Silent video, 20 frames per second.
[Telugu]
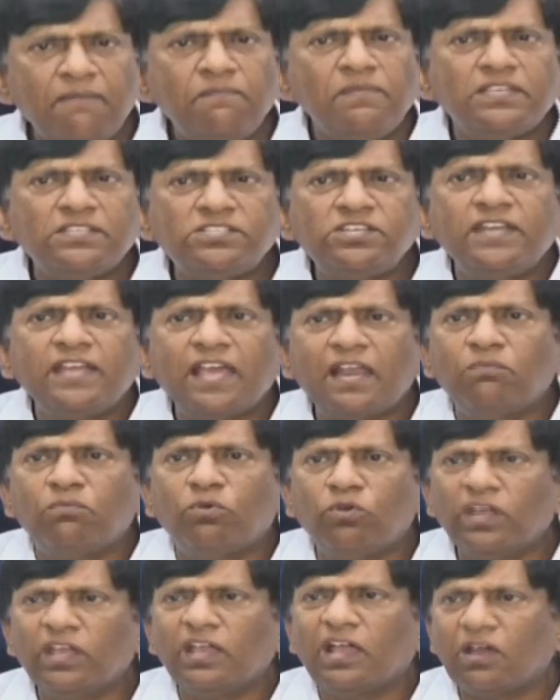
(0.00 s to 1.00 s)
ఏం చేసిండు ఇవాళ
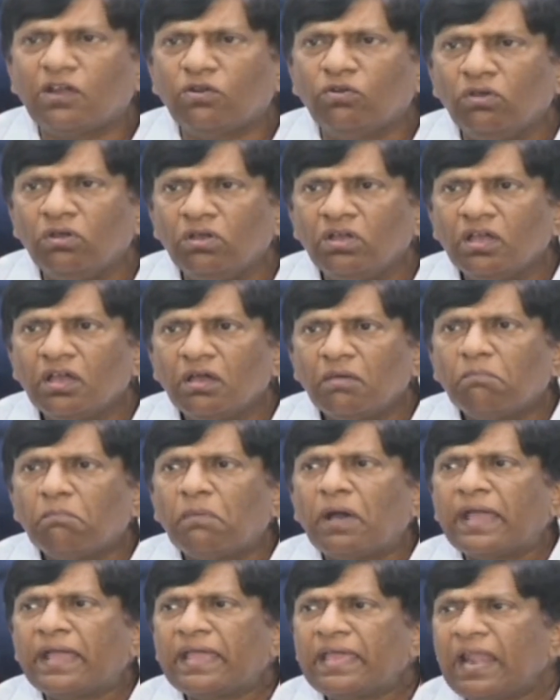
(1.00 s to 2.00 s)
మోడీ గారు
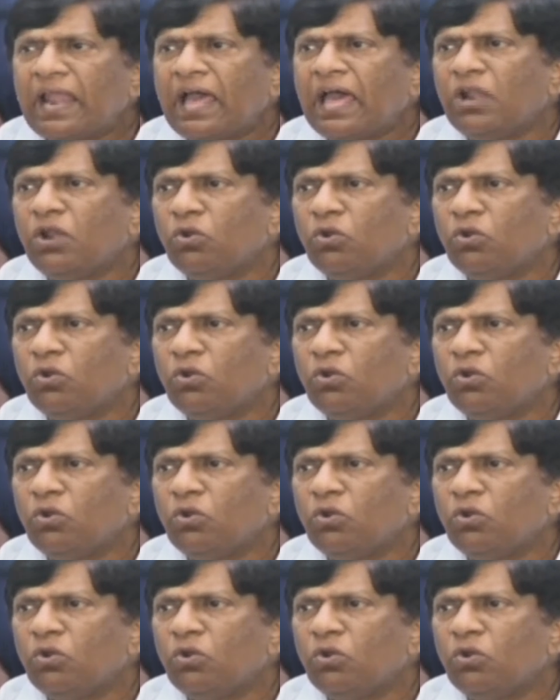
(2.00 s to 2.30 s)
మహిళా